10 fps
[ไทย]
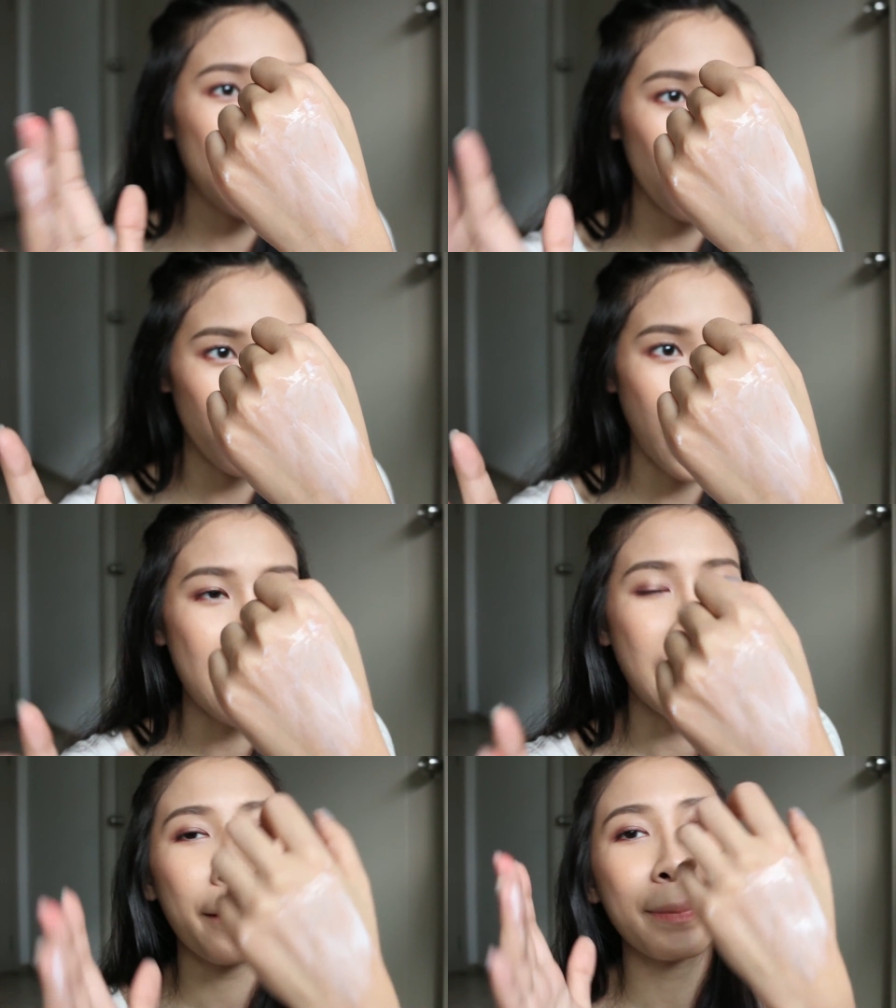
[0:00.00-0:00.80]
ผิวนะ
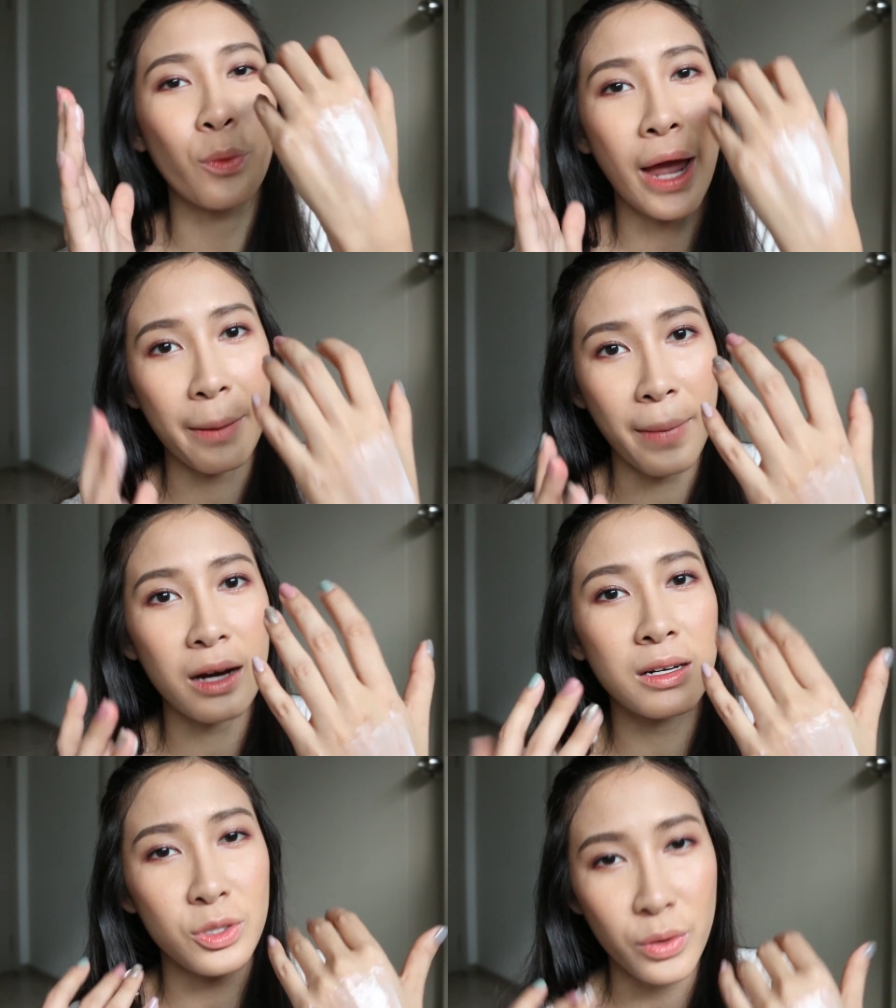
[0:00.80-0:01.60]
ถ้าผิวแห้งมา
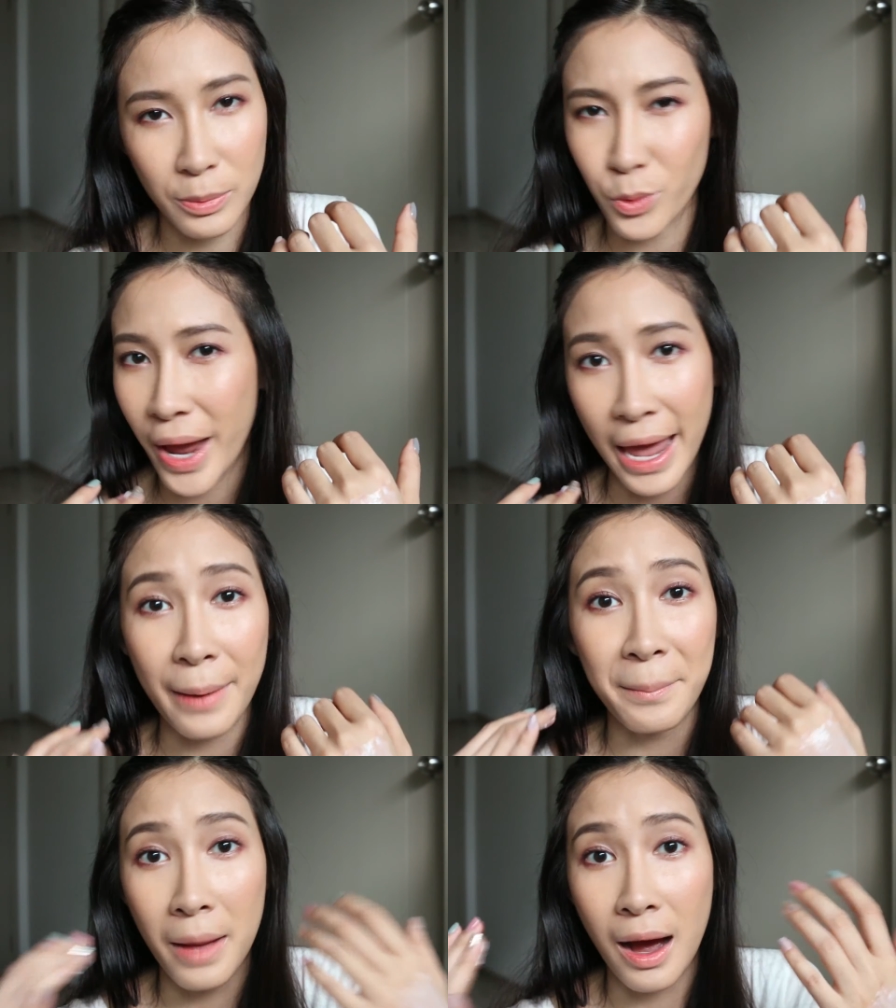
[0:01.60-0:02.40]
กคือช่วงนี้มิวแห้
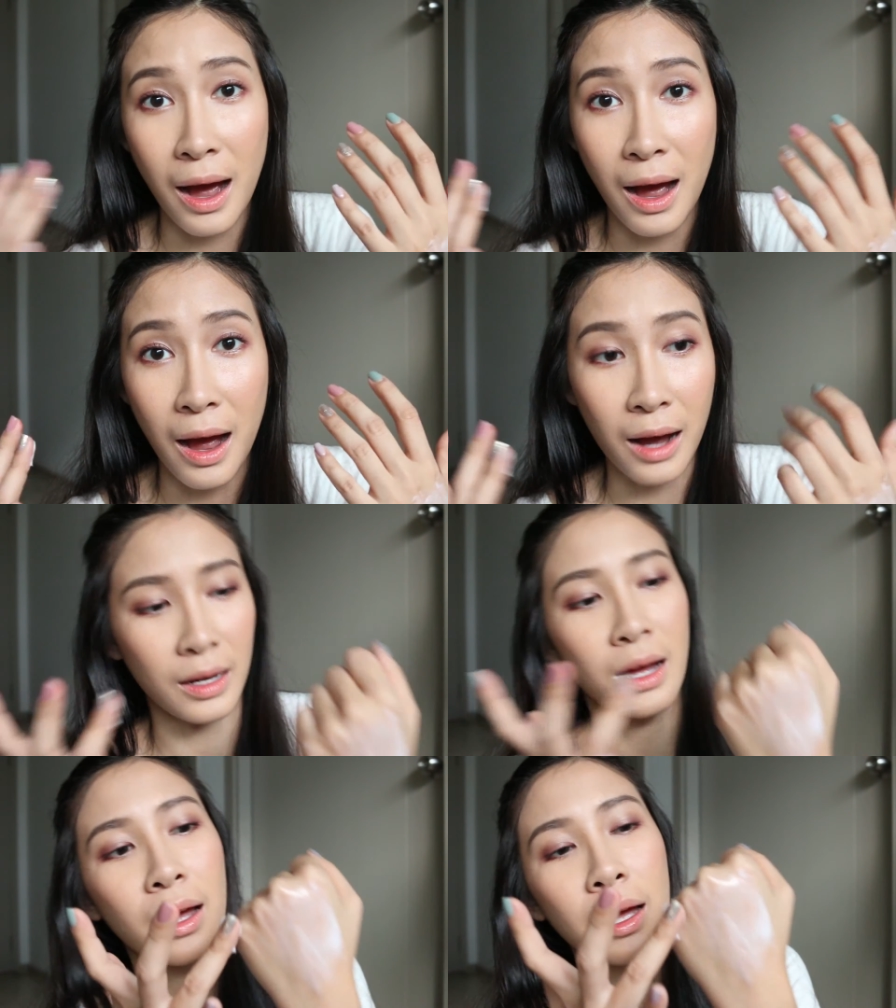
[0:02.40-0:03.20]
งมาก
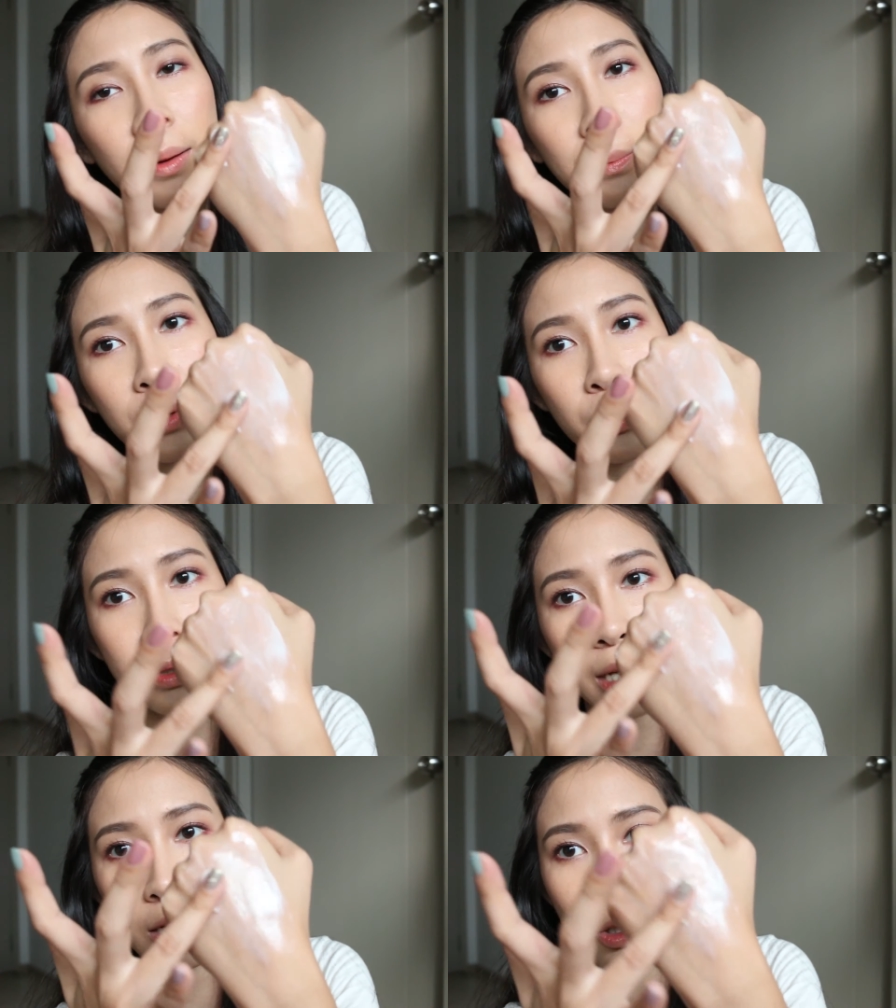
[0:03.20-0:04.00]
มิว
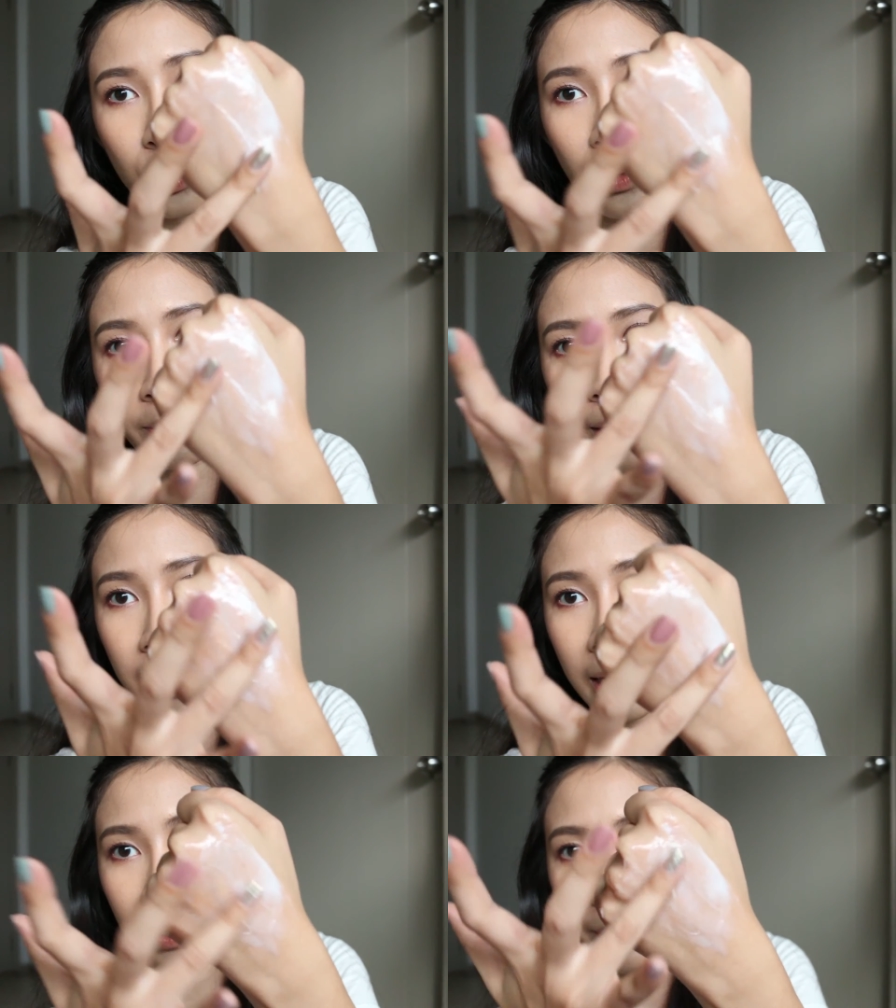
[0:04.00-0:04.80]
จะชุ่มให้
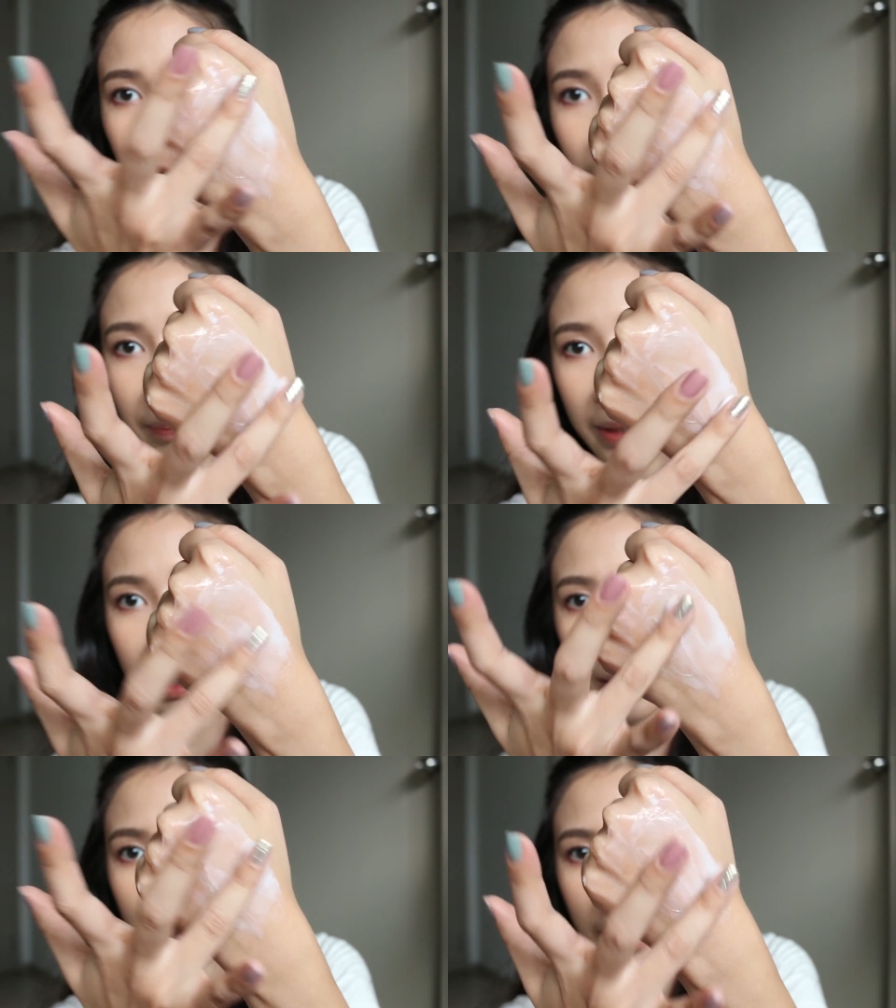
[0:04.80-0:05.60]
เห็นเป็นแบบนี้
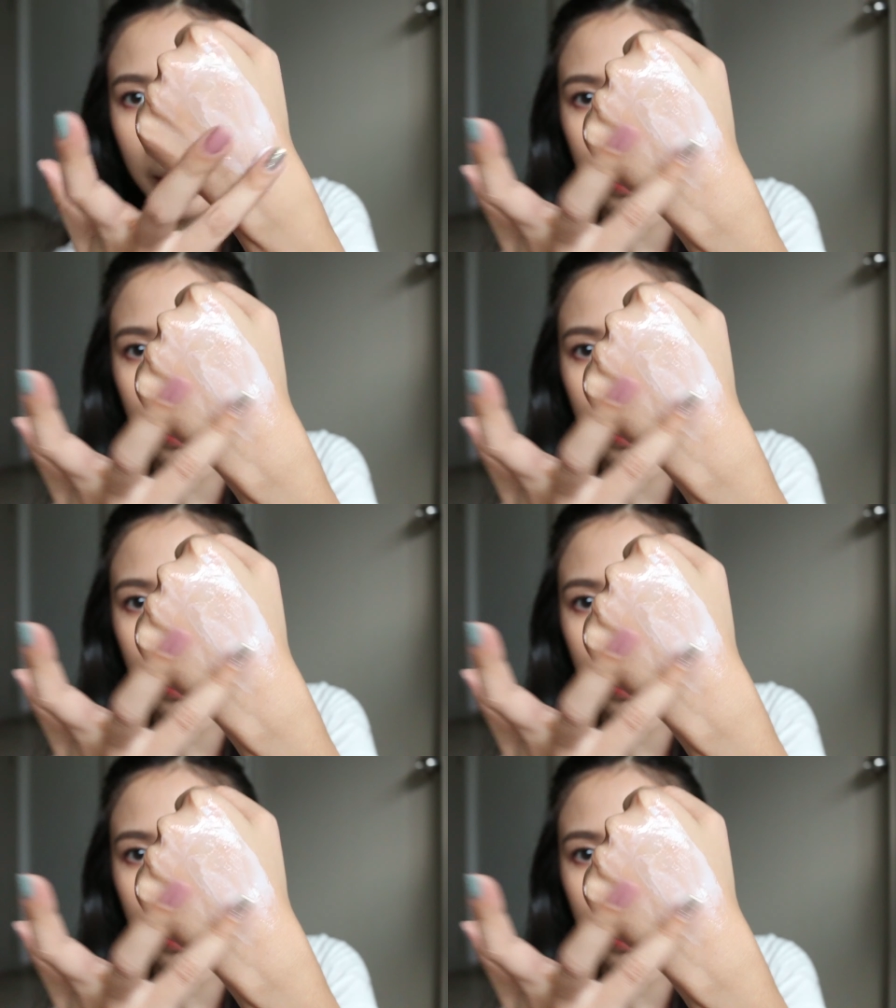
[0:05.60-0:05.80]
เลย